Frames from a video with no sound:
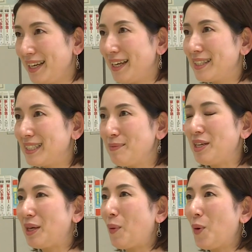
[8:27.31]
て市
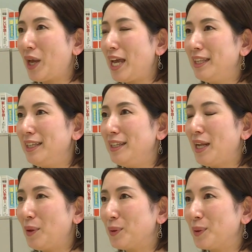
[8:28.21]
民貢献人
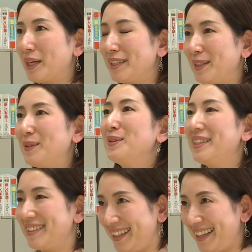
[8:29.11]
になることができる
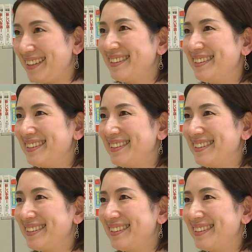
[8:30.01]
んですね。